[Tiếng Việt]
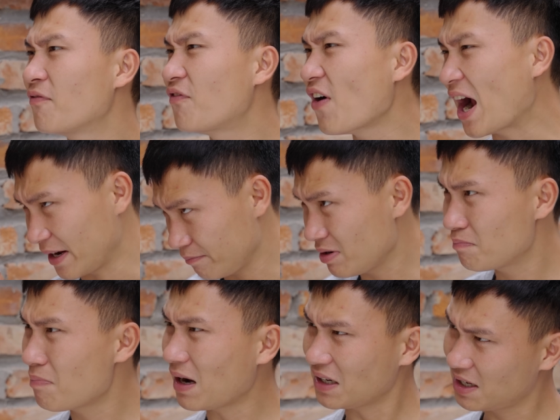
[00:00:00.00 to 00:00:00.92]
phải
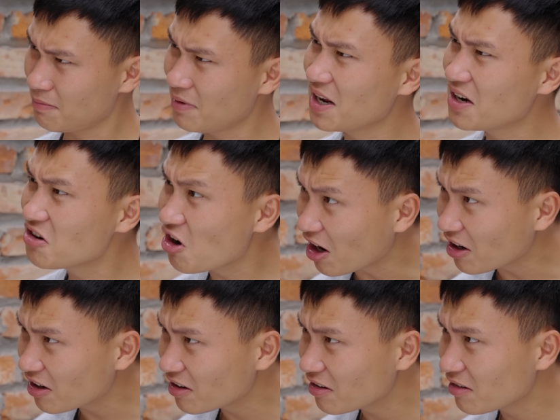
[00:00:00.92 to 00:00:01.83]
bịt mắt thì mới đến được
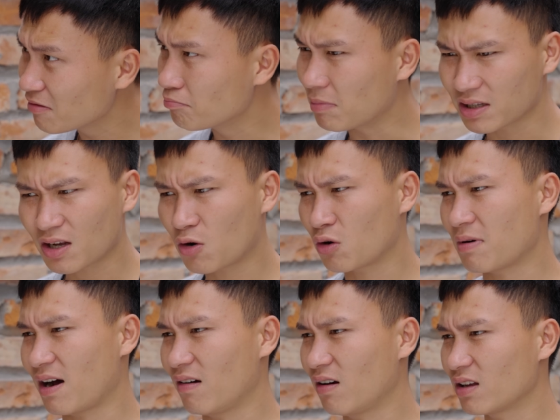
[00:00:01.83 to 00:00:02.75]
mà tao còn
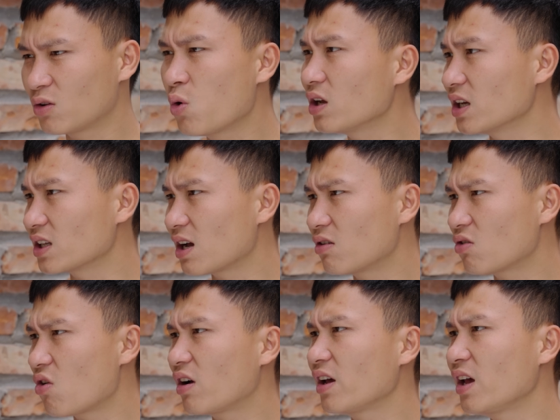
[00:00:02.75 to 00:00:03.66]
bảo là thuốc nhà tao nó
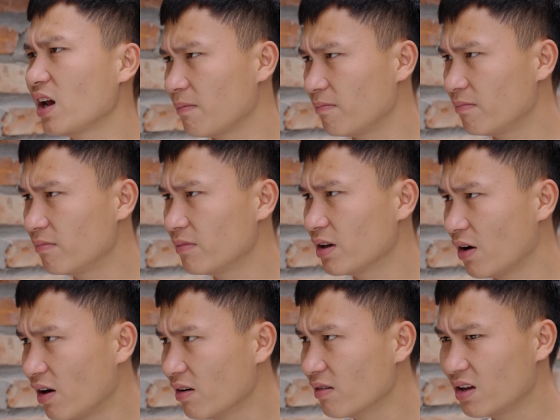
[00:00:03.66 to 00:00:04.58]
có cái hẻm
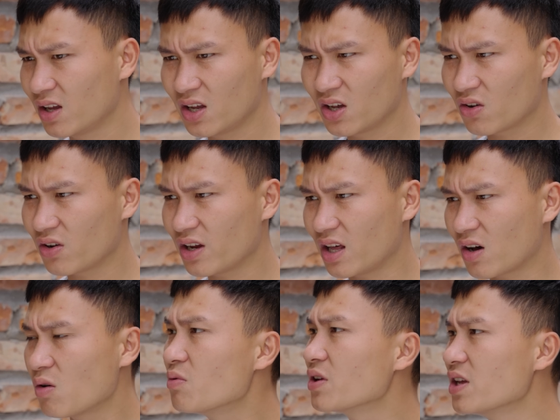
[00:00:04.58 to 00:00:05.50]
đó có nghĩa là
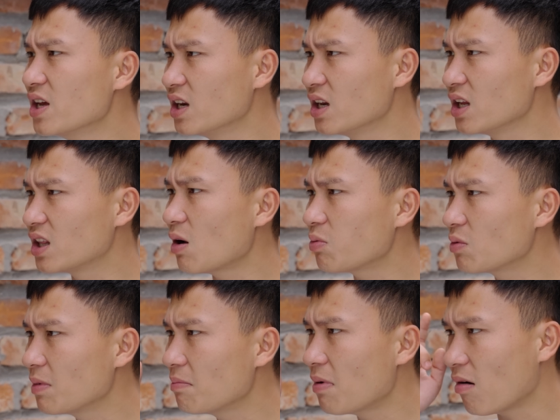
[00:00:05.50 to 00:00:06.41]
không được nhìn thì tóc
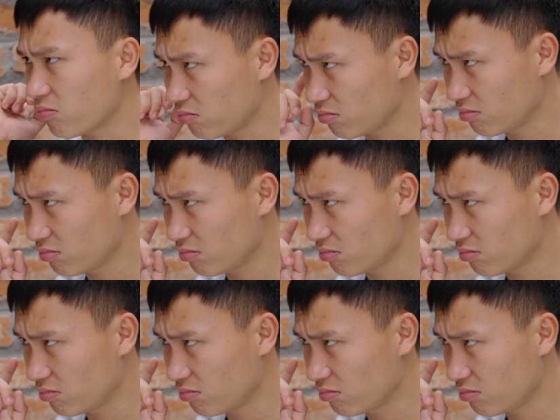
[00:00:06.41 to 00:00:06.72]
nó mới mọc